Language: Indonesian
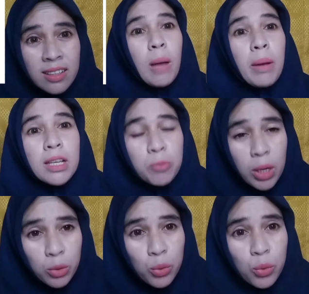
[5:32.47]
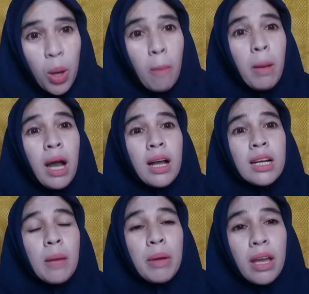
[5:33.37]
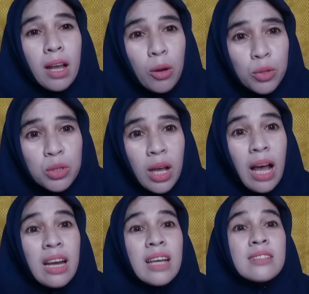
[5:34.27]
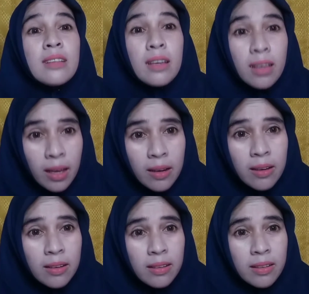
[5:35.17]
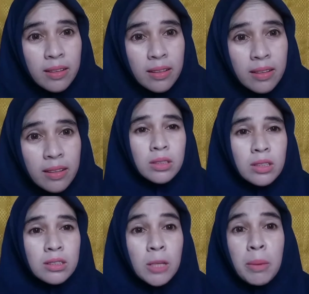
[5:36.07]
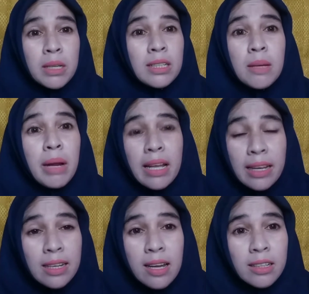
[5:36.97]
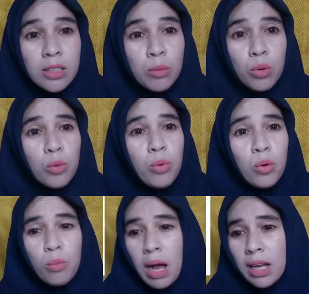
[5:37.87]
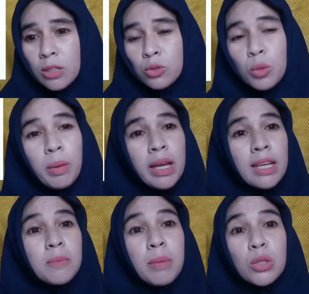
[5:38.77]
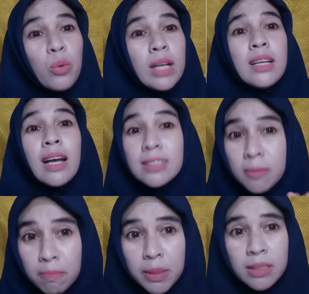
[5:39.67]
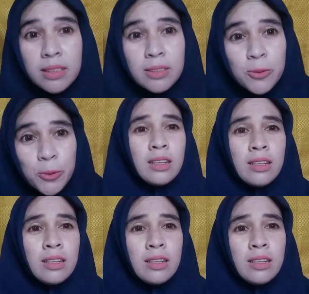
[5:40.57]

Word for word: Nggak pakai sepatu, bahkan nggak pakai kaos alias ngeker. Sepertinya mereka ini lari terburu-buru, bahkan untuk pakai sepatu aja nggak sempet gitu.